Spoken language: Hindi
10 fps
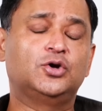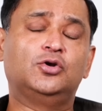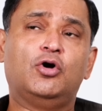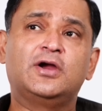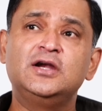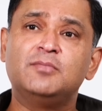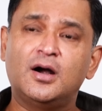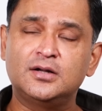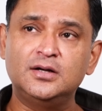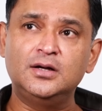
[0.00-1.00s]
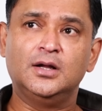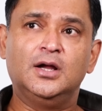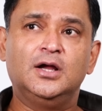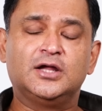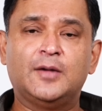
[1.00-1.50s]
है और लॉकहीड मार्टिन
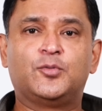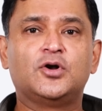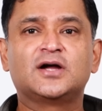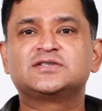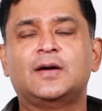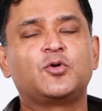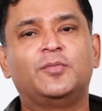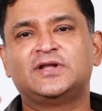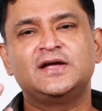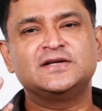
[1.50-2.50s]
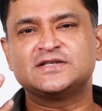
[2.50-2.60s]
के प्रोडक्ट्स आपको पता ही है